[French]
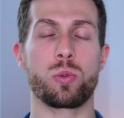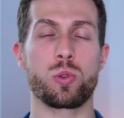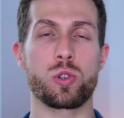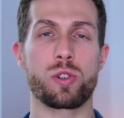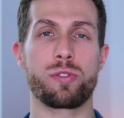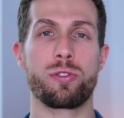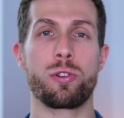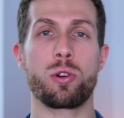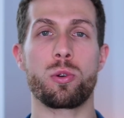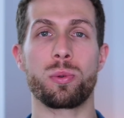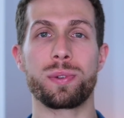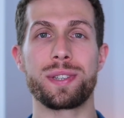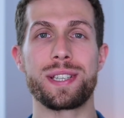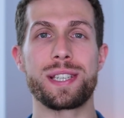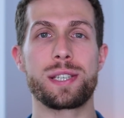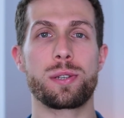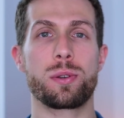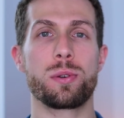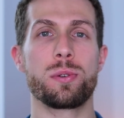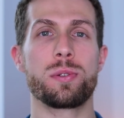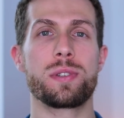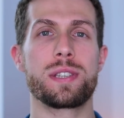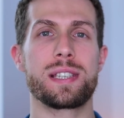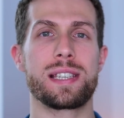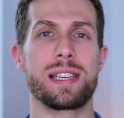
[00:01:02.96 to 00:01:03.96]
dont je veux qu'on
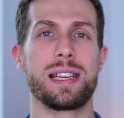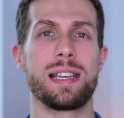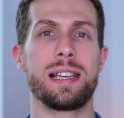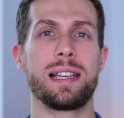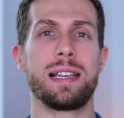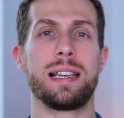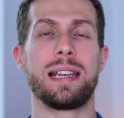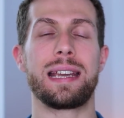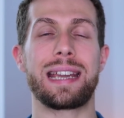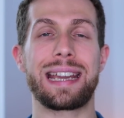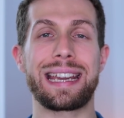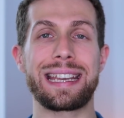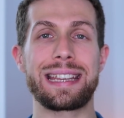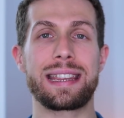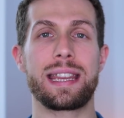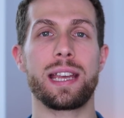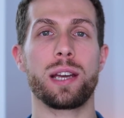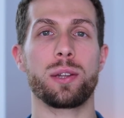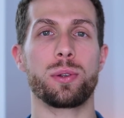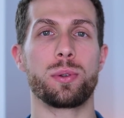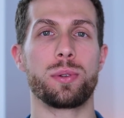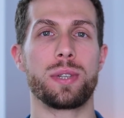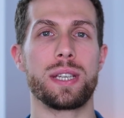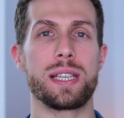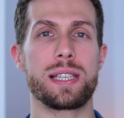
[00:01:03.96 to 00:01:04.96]
discute, c'est les
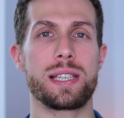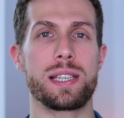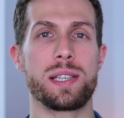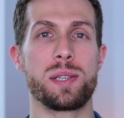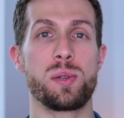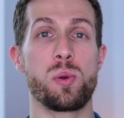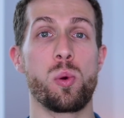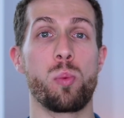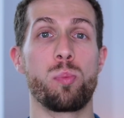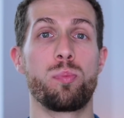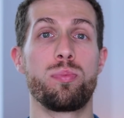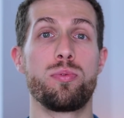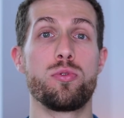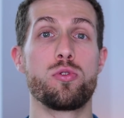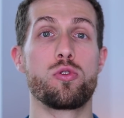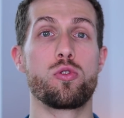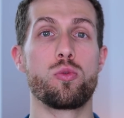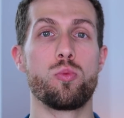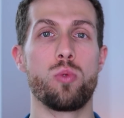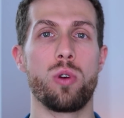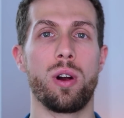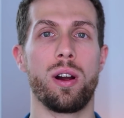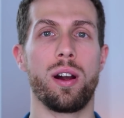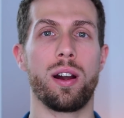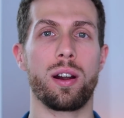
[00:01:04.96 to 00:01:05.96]
critères de décision plus ou
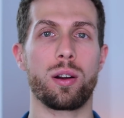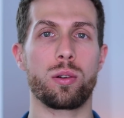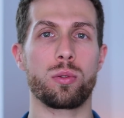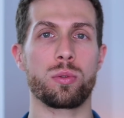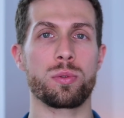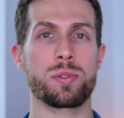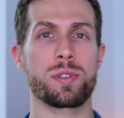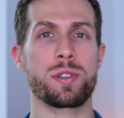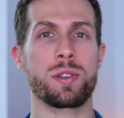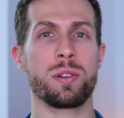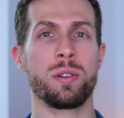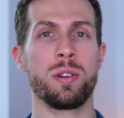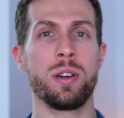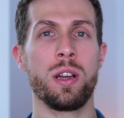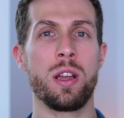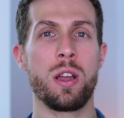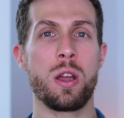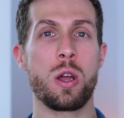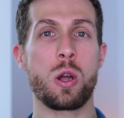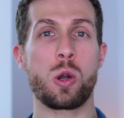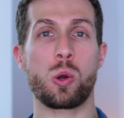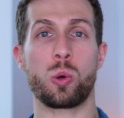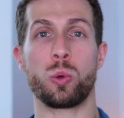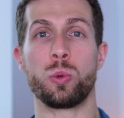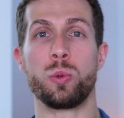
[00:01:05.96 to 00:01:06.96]
moins inconscients
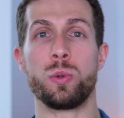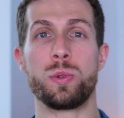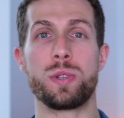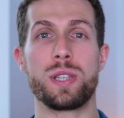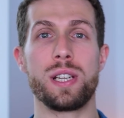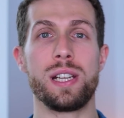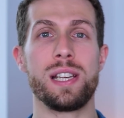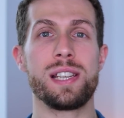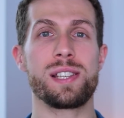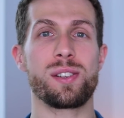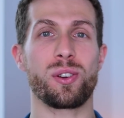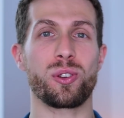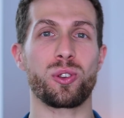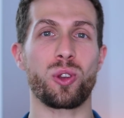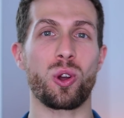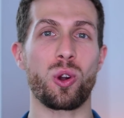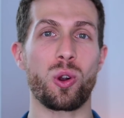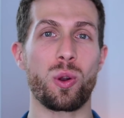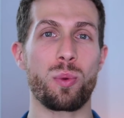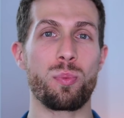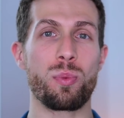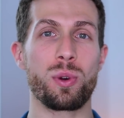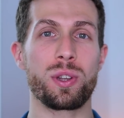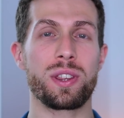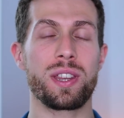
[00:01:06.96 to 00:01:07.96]
qu'on utilise en tant
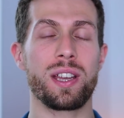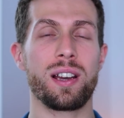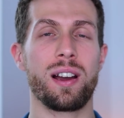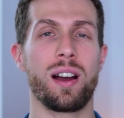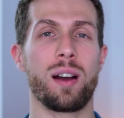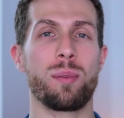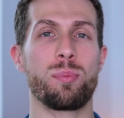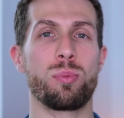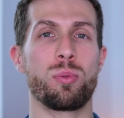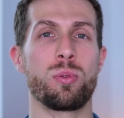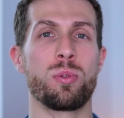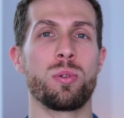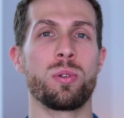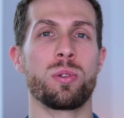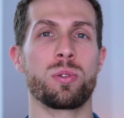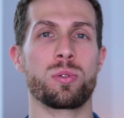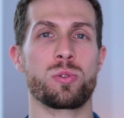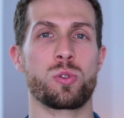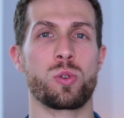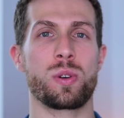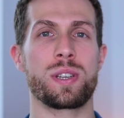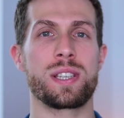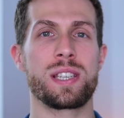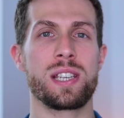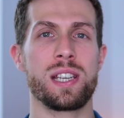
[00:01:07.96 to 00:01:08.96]
que motard pour
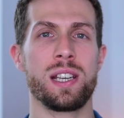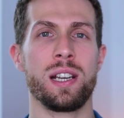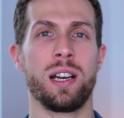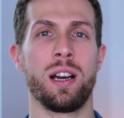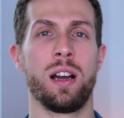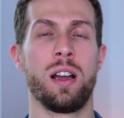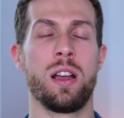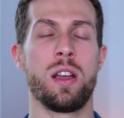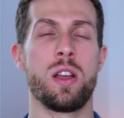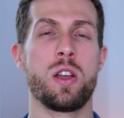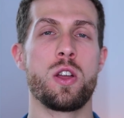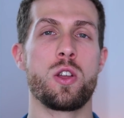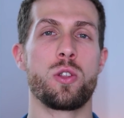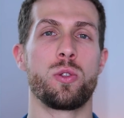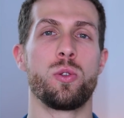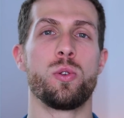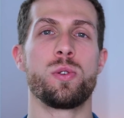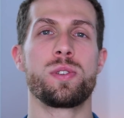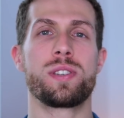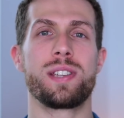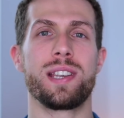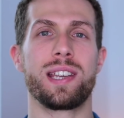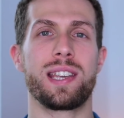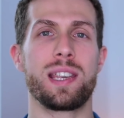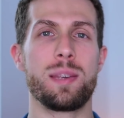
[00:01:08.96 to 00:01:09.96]
choisir de
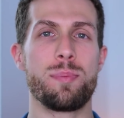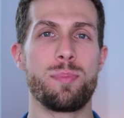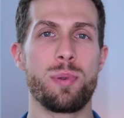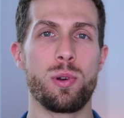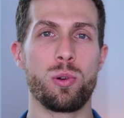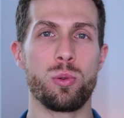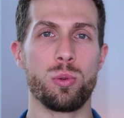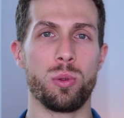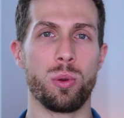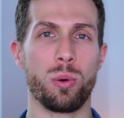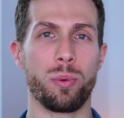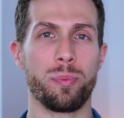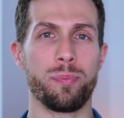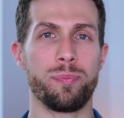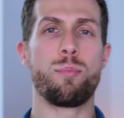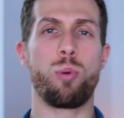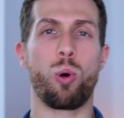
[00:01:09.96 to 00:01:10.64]
s'équiper ou non.